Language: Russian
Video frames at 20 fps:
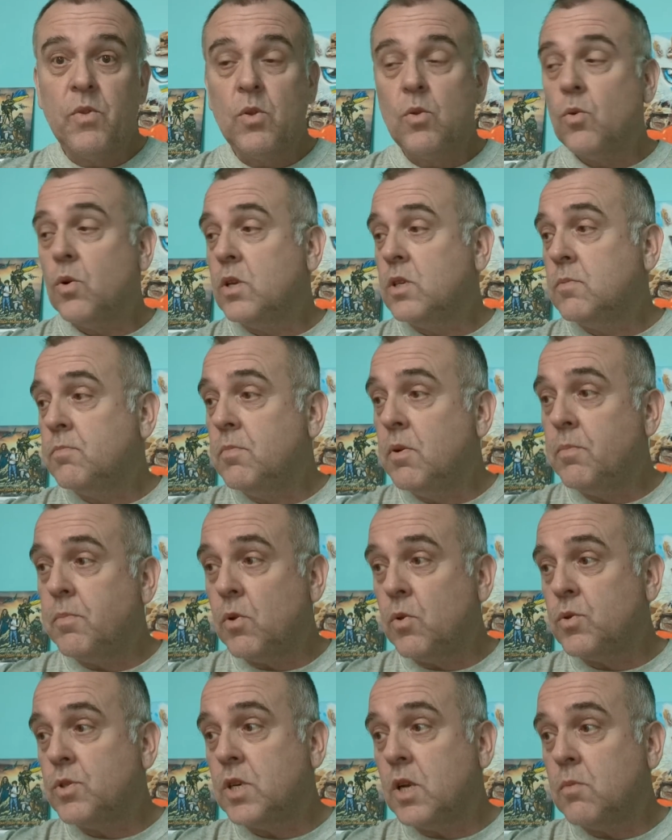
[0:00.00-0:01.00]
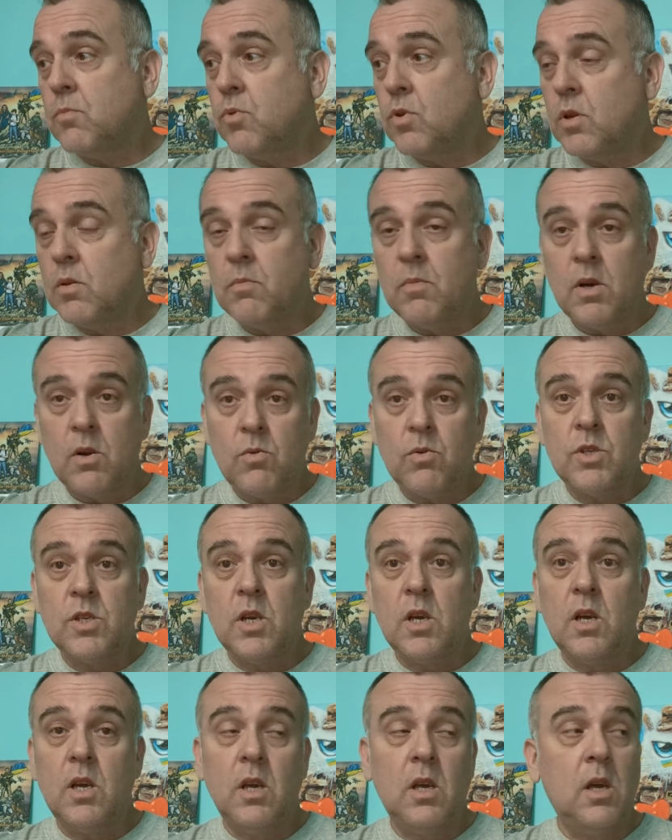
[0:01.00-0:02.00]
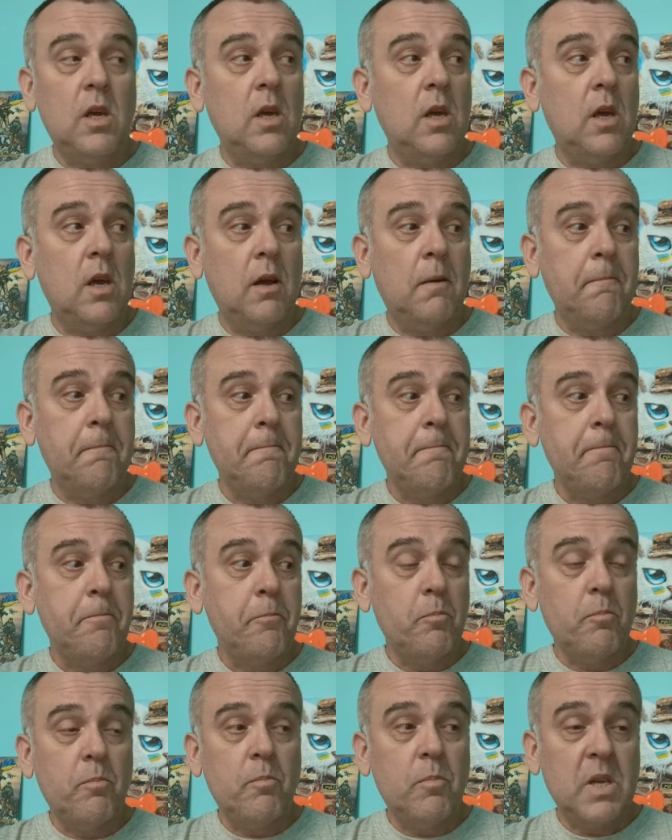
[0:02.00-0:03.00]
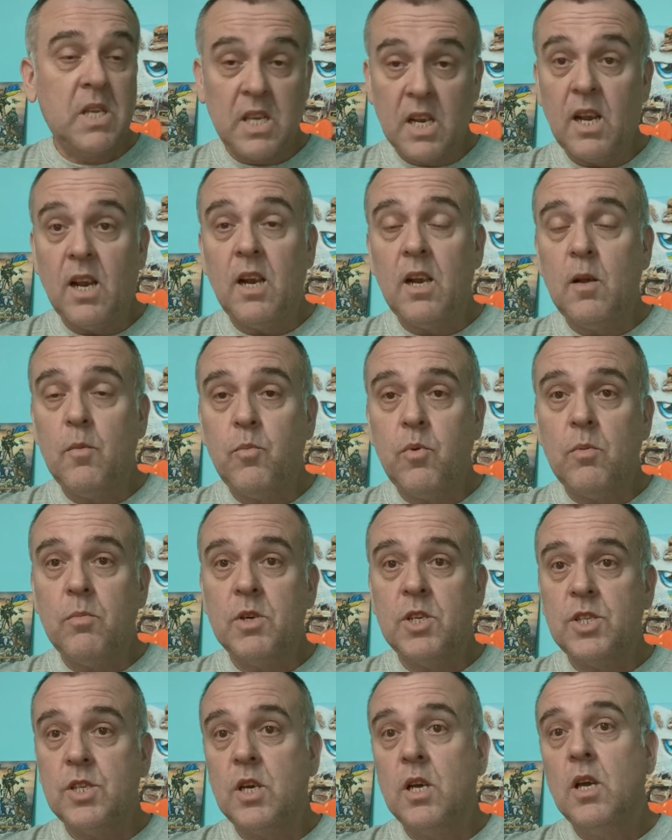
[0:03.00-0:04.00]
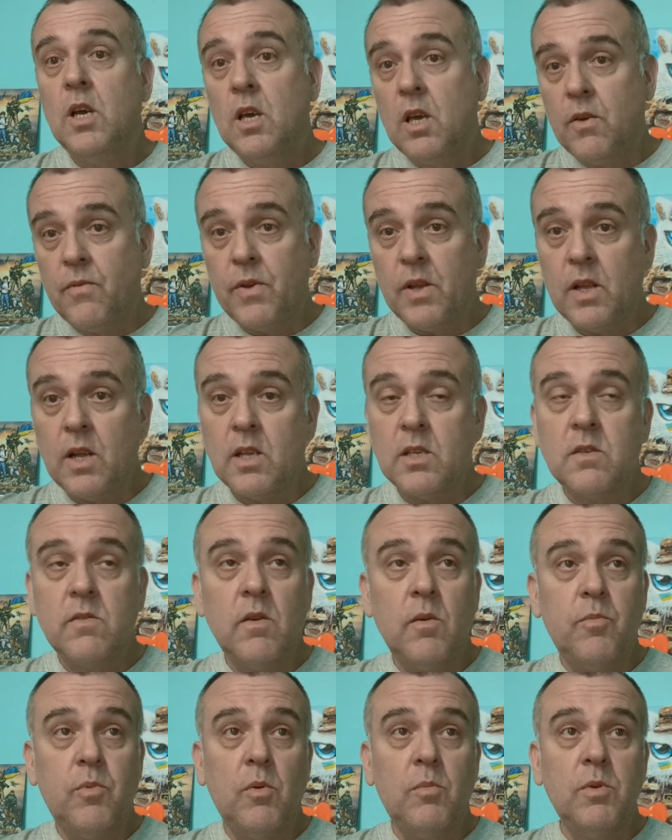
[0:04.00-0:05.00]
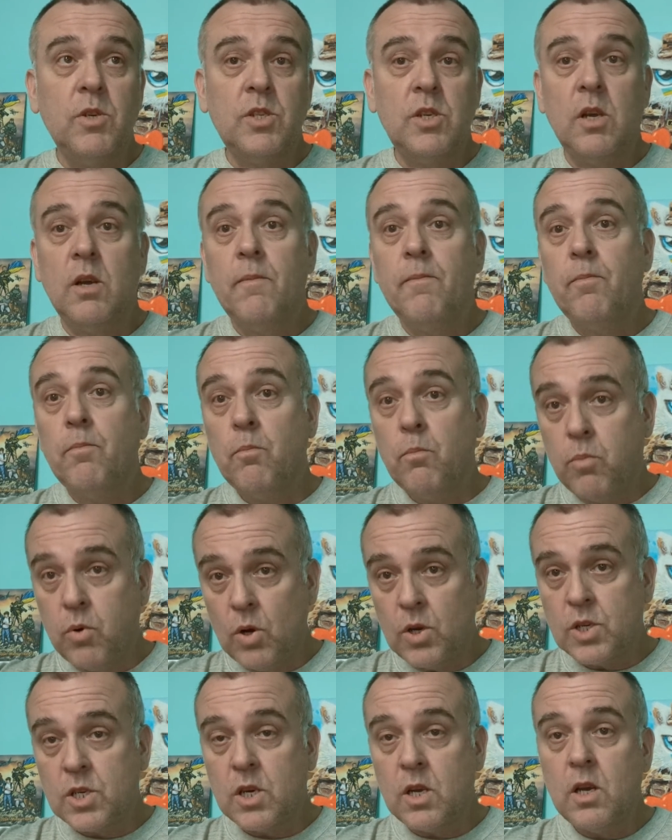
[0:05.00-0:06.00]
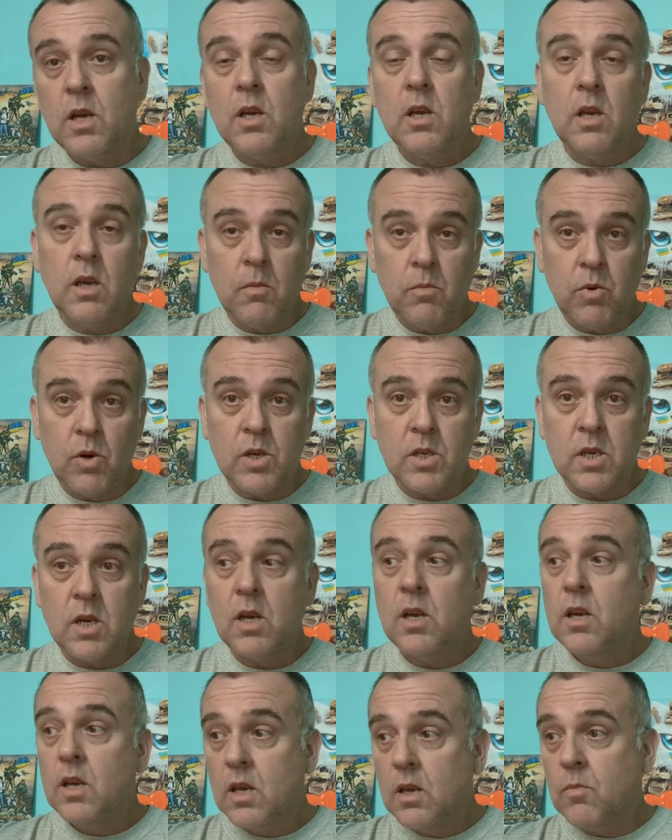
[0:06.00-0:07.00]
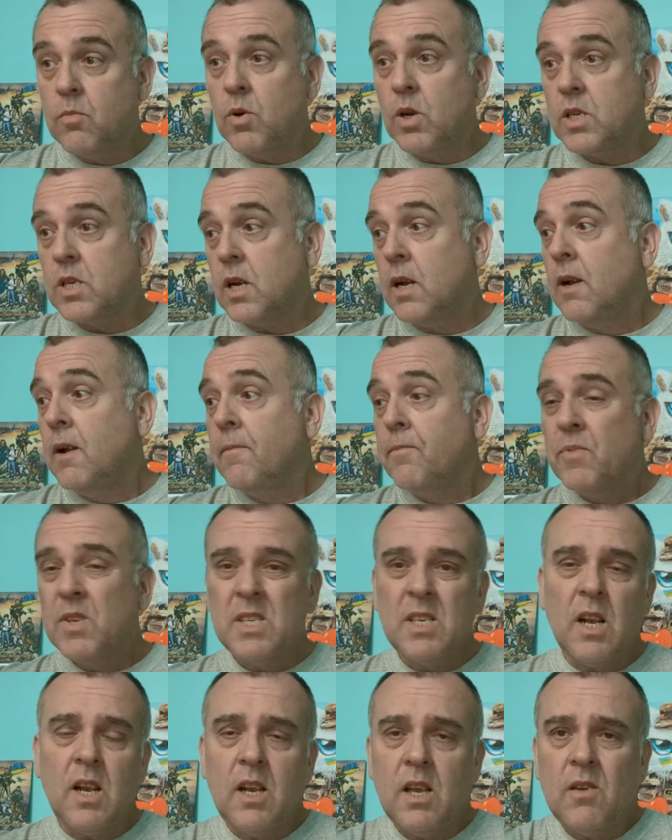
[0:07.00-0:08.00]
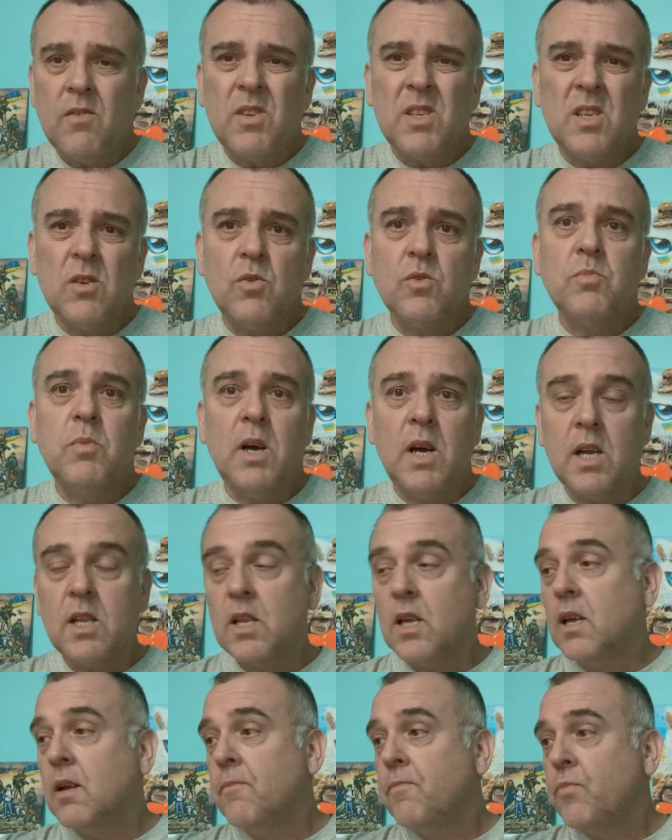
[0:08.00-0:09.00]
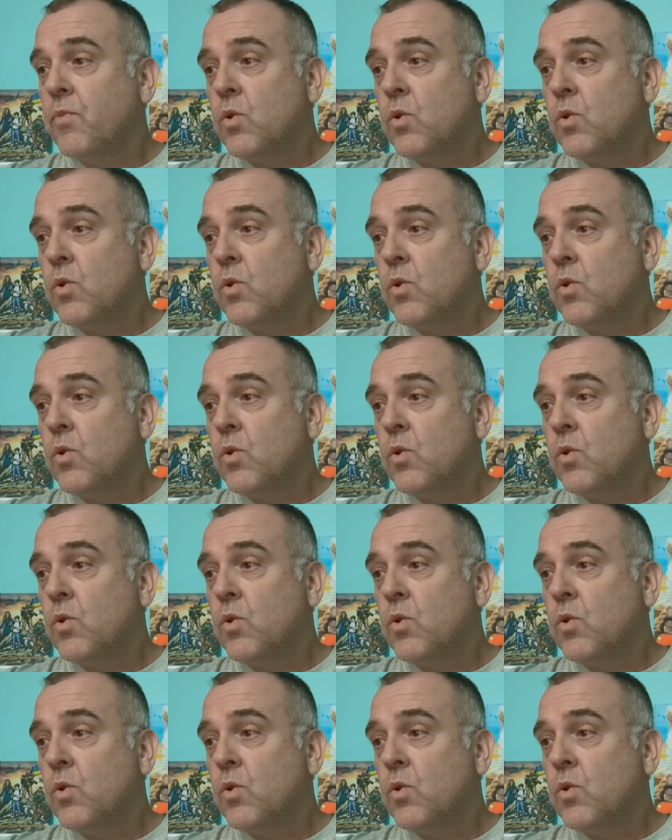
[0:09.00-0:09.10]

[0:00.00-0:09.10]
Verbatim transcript: То есть мы получать будем оружие и материальной помощи и финансовой помощи больше и больше и больше. Действительно, Евросоюз богатый.